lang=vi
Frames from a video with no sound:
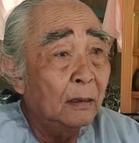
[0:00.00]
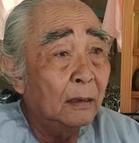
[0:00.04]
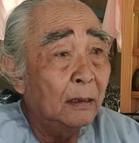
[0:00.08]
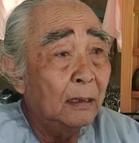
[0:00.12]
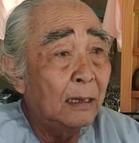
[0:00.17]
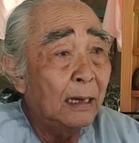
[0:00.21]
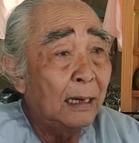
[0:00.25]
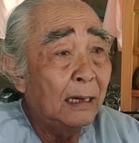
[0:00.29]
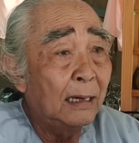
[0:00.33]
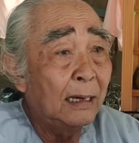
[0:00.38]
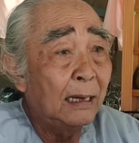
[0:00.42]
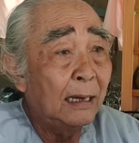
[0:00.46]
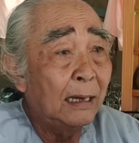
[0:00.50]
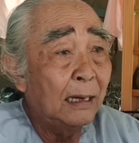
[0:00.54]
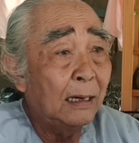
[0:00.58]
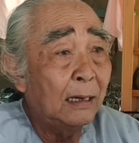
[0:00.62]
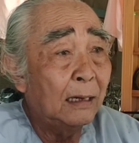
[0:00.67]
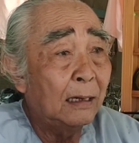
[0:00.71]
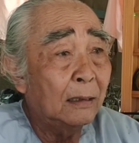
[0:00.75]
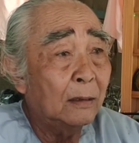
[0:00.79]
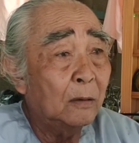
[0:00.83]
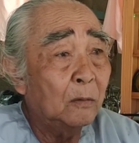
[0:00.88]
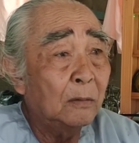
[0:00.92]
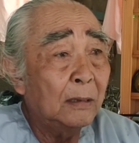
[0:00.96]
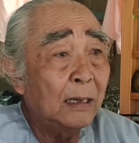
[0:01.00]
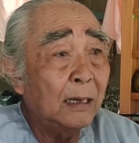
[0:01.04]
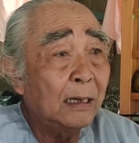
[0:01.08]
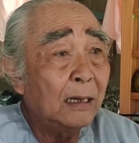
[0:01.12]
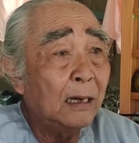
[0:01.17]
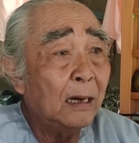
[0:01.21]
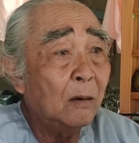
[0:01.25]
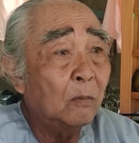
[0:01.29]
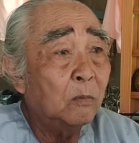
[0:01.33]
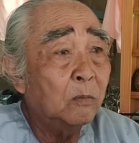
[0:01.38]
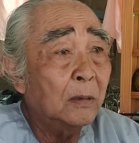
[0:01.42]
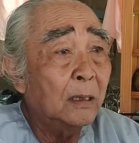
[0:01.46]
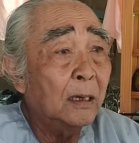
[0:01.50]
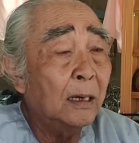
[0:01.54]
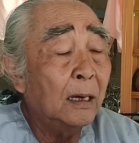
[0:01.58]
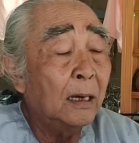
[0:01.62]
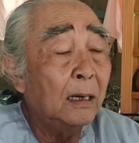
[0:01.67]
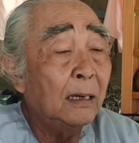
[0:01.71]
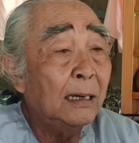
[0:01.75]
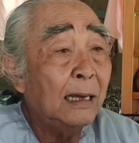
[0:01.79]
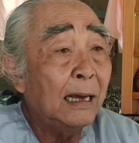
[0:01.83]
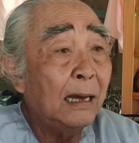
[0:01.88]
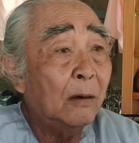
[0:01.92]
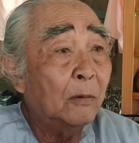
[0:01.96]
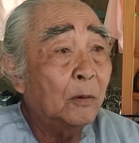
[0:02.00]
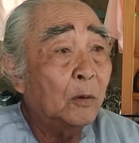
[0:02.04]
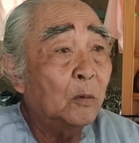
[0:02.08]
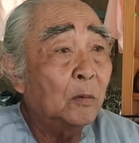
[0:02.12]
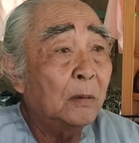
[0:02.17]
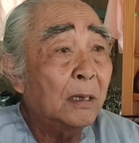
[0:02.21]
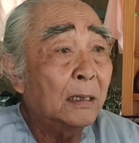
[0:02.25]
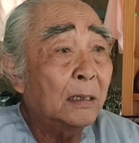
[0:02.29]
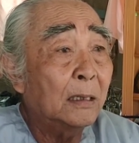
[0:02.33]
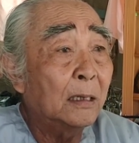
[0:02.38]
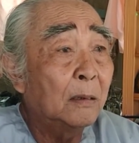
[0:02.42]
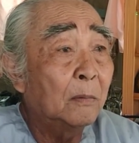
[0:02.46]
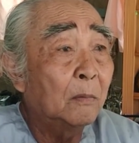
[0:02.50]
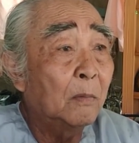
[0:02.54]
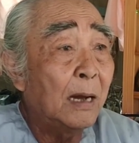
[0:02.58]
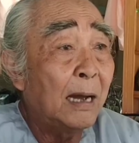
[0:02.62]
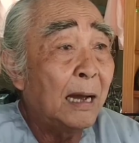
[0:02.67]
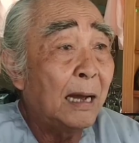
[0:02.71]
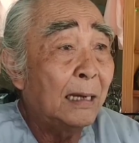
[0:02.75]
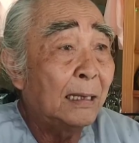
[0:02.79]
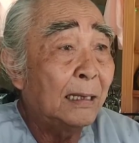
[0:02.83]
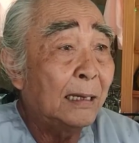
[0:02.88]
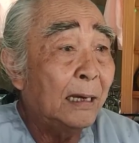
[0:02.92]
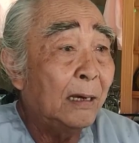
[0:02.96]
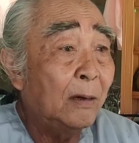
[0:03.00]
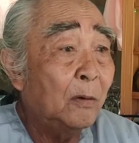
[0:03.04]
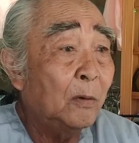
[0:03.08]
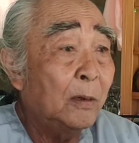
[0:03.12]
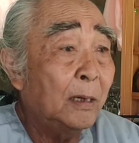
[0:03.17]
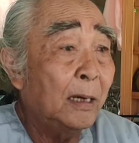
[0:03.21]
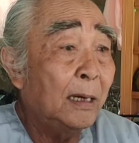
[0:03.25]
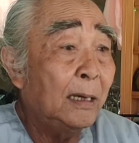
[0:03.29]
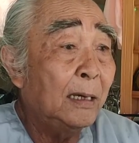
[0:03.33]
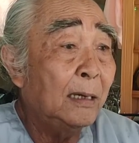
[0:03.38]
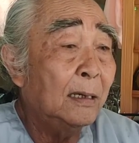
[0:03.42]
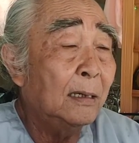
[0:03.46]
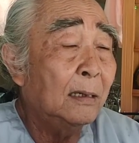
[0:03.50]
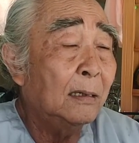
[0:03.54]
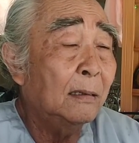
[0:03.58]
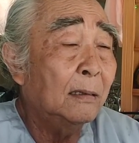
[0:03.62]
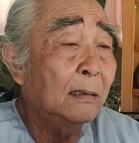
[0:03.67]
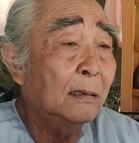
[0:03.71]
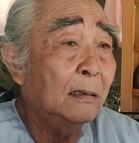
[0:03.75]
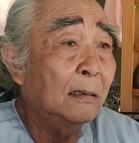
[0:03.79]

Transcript: thì đây là chúng ta không thể nào chúng ta trình bày theo cái uh,